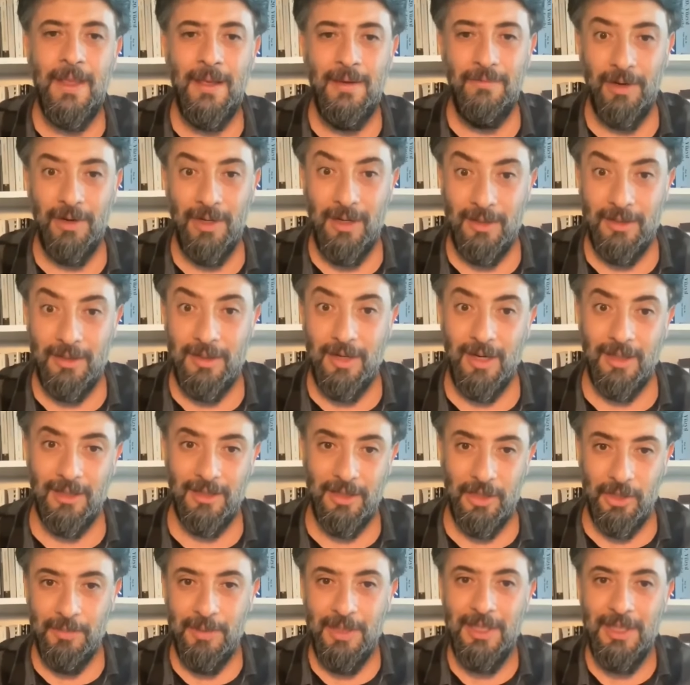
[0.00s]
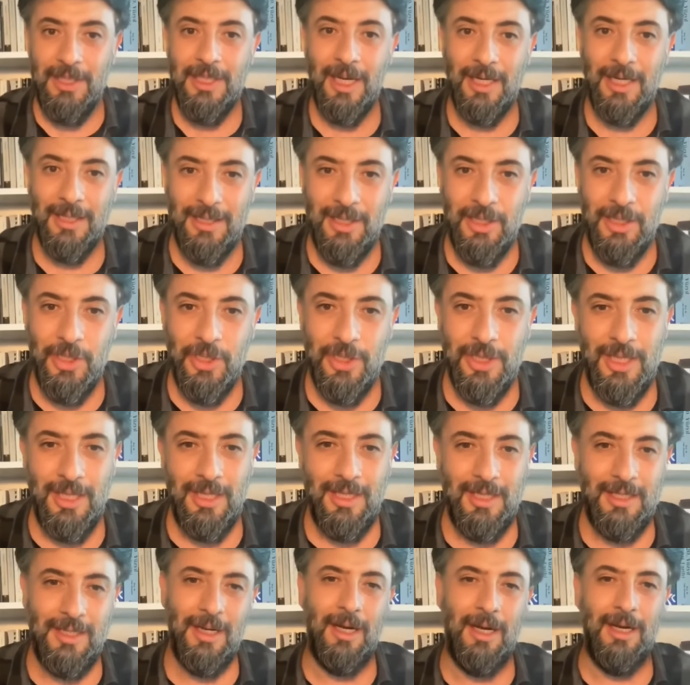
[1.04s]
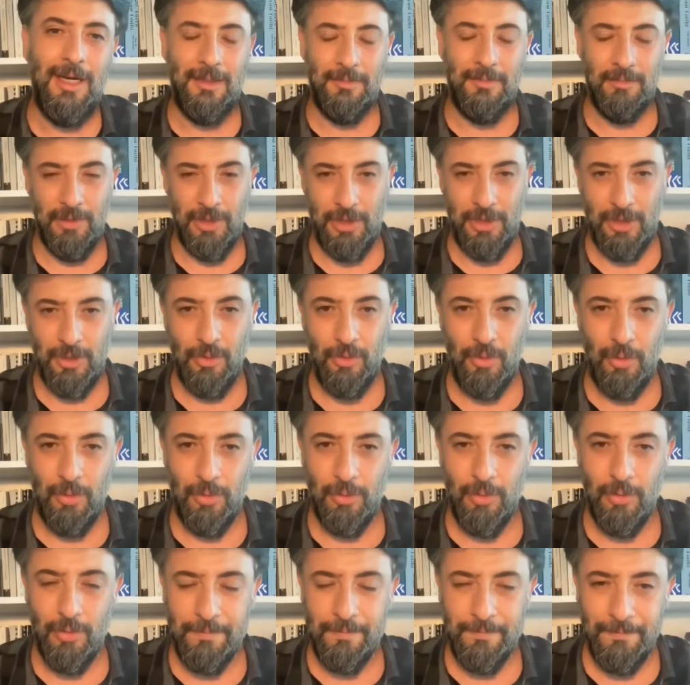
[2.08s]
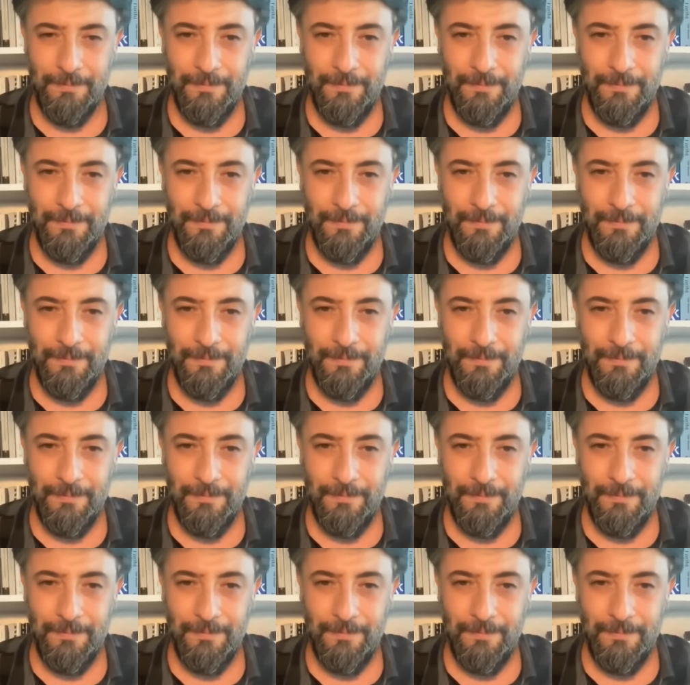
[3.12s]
Fakat tartışmayı kendi içine ithal etmiş oldu.